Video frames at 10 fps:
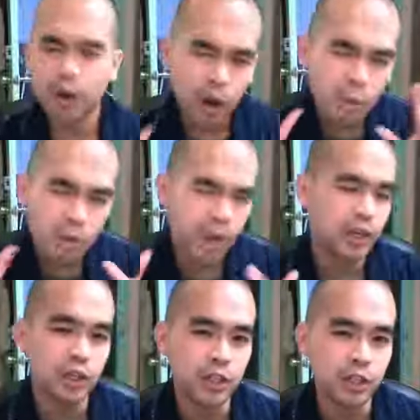không nghe
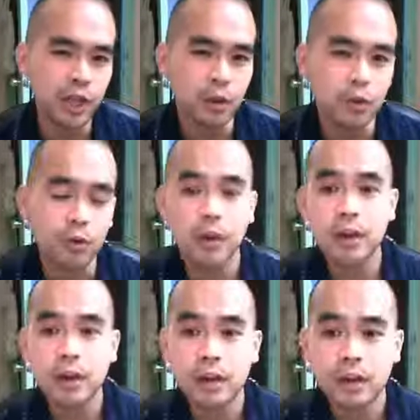được chữ nào luôn
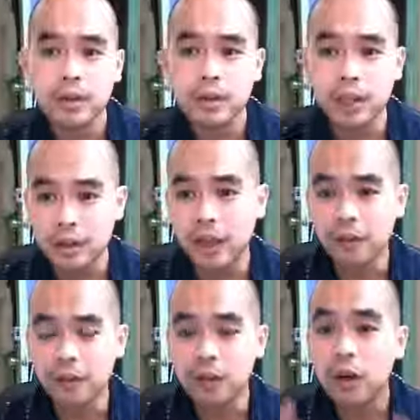thì
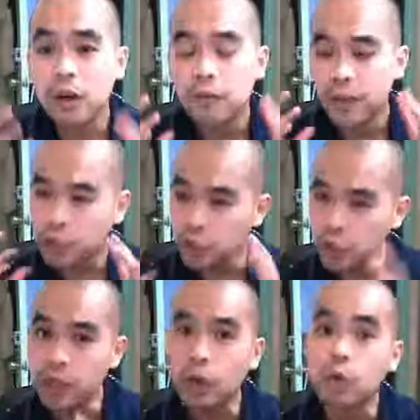tại vì nó không phải là
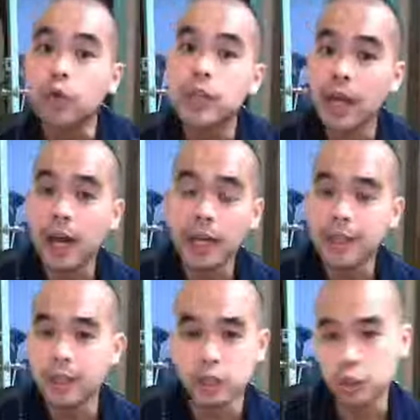chữ nào của tiếng Anh
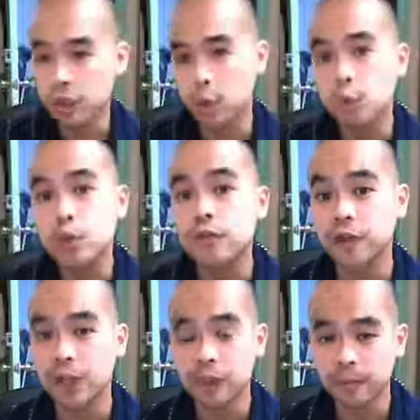hay là chữ nào của tiếng
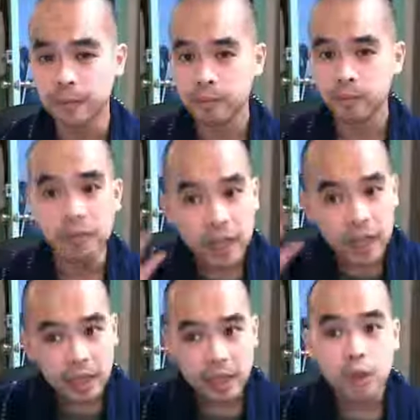Việt mình phải
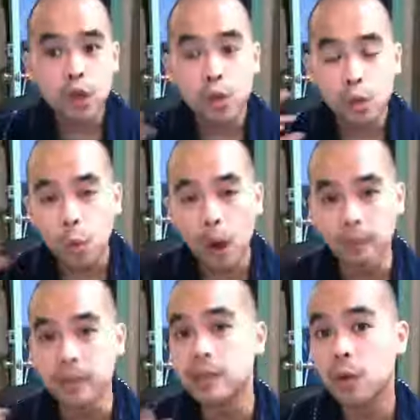nghe nó tới lui hoài
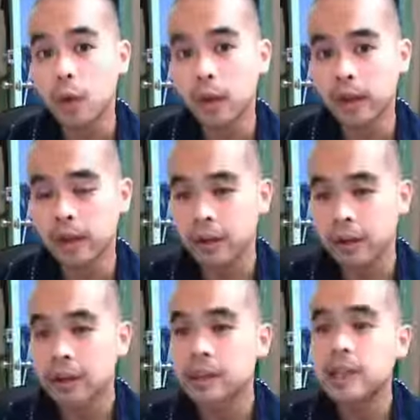mình sẽ quen
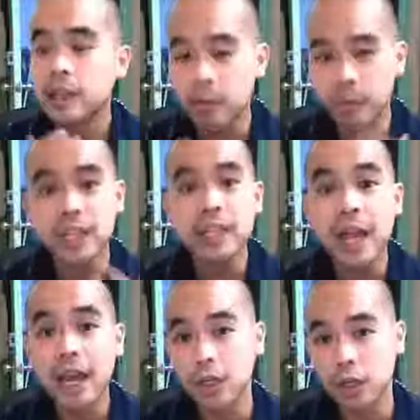sau đó mình mới
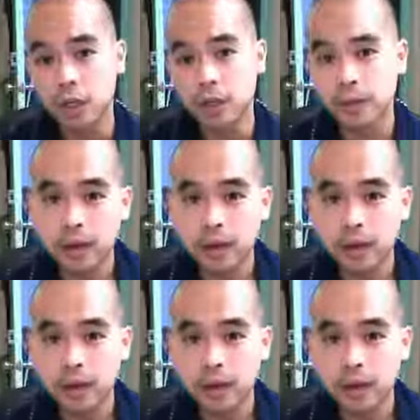nhái được